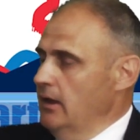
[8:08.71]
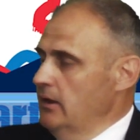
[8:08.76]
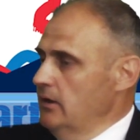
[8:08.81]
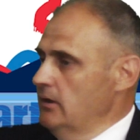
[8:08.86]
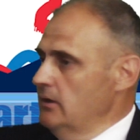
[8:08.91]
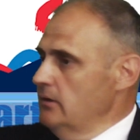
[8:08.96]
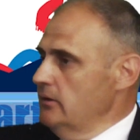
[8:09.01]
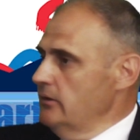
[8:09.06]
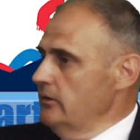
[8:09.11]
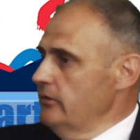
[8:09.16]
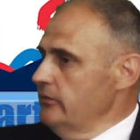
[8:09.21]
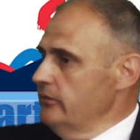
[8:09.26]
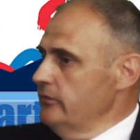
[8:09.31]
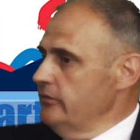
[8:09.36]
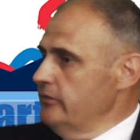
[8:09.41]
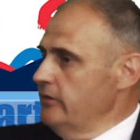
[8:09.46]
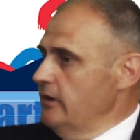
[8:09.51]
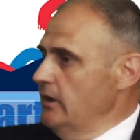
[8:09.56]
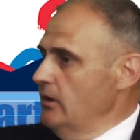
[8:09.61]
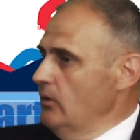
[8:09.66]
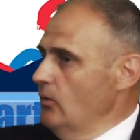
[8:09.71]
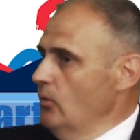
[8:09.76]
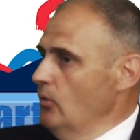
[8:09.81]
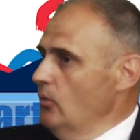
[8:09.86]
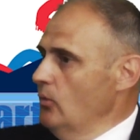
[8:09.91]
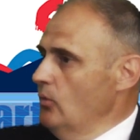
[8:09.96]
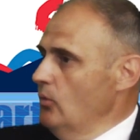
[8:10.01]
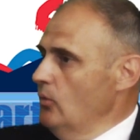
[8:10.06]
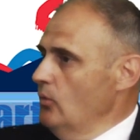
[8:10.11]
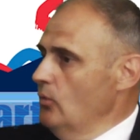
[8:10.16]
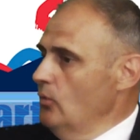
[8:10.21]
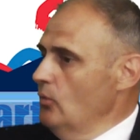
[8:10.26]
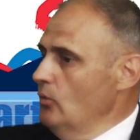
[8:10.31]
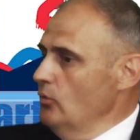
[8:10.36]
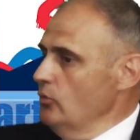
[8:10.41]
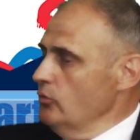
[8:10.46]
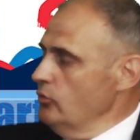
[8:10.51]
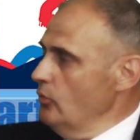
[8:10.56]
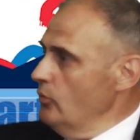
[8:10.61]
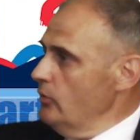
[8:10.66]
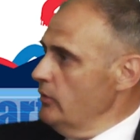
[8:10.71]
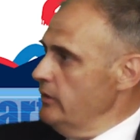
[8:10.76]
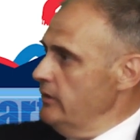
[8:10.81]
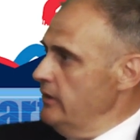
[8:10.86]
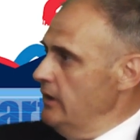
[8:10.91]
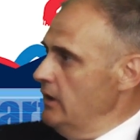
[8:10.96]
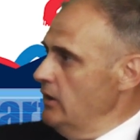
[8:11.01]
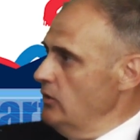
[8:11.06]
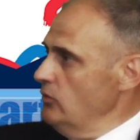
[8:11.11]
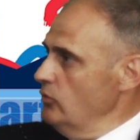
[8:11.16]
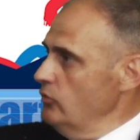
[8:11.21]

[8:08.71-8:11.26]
euh, c'est l'autorité